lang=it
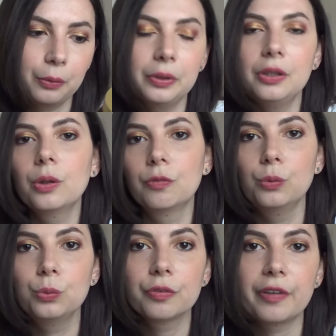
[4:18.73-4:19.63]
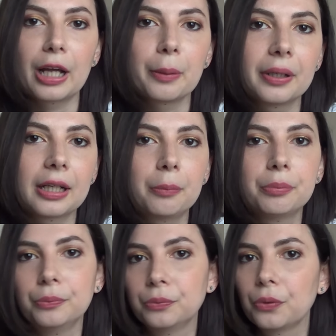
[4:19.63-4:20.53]
che quindi io ho voluto fare perché
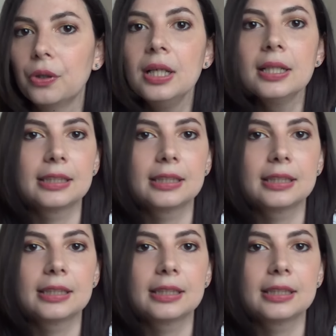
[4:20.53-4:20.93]
appunto